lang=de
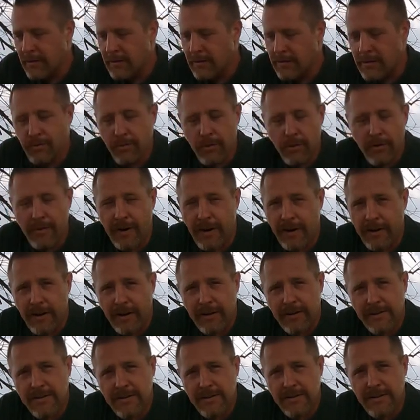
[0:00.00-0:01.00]
Zum Glück war da
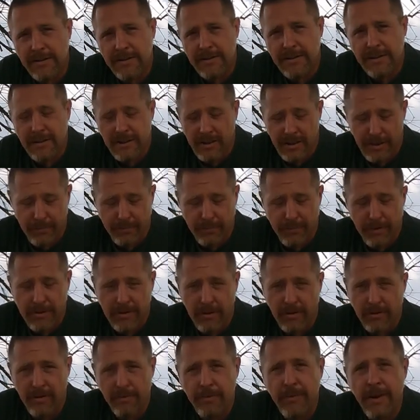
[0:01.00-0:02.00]
alles nichts, bis
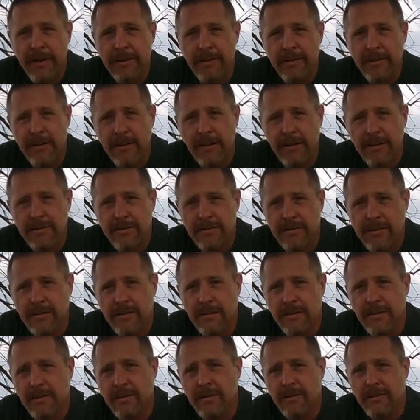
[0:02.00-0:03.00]
auch im Nacken. Da ist
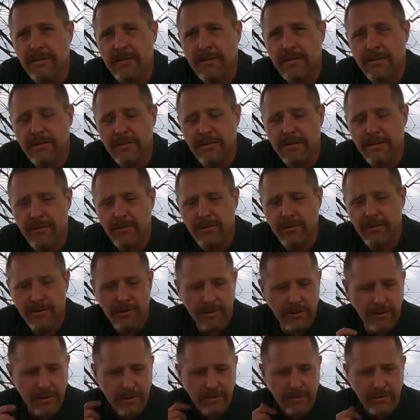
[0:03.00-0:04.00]
die äh,
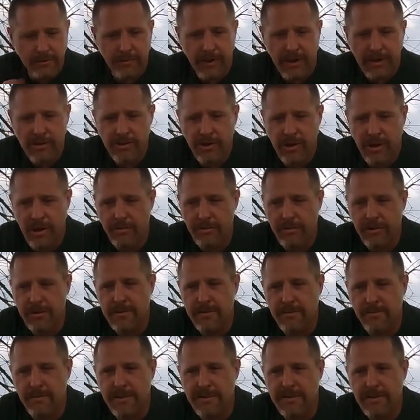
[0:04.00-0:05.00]
untere Bandscheibe
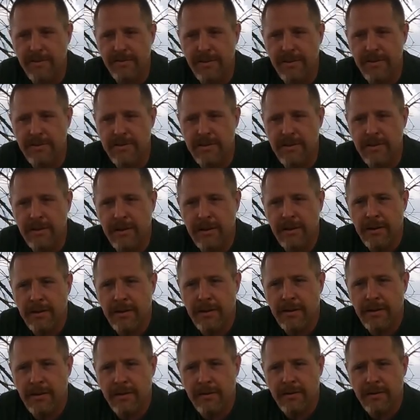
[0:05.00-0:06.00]
ist ein bisschen was.
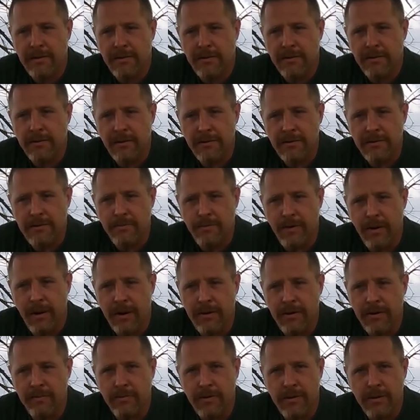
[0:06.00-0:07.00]
Das
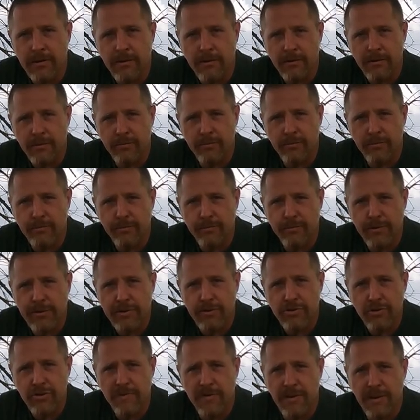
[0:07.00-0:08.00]
bereitet mir ein
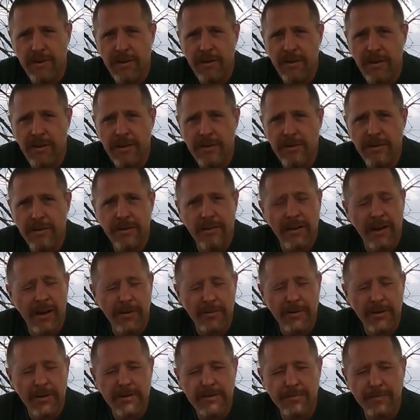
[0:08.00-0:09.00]
bisschen Schwierigkeiten,
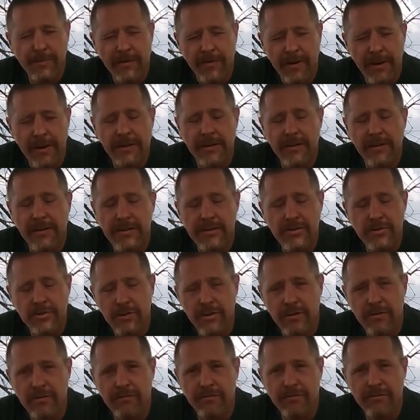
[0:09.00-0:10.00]
aber ist bei weitem nicht so
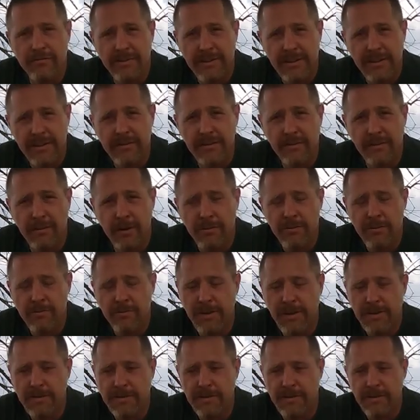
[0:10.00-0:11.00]
schlimm wie diese
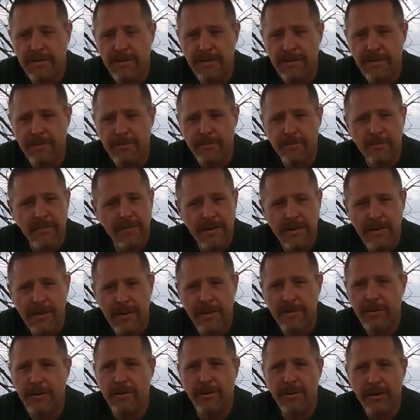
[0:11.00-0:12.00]
Kopfschmerzen, die
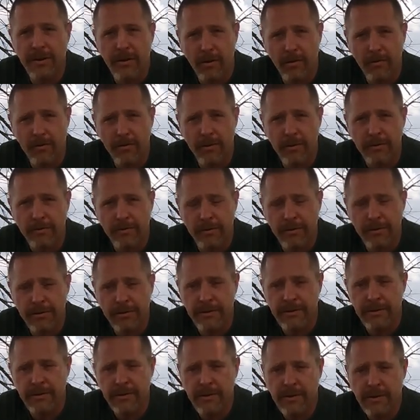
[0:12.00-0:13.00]
immer noch nicht aufhören
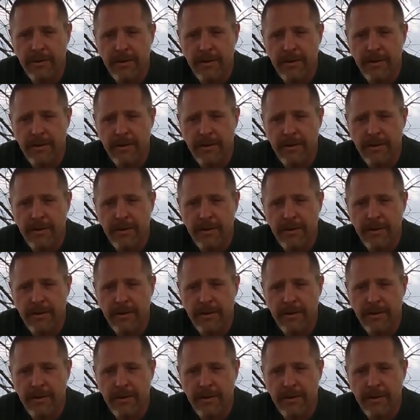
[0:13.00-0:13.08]
wollten.